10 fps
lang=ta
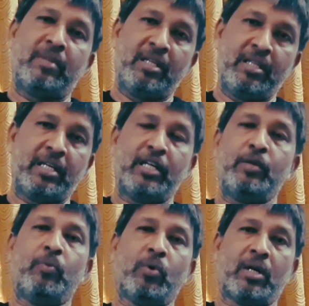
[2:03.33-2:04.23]
நீதி
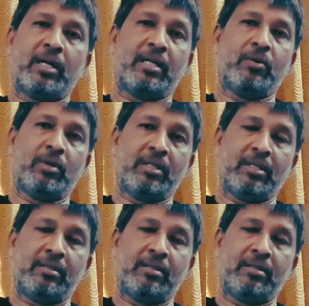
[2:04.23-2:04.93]
கேட்டு போராடுற ஒரு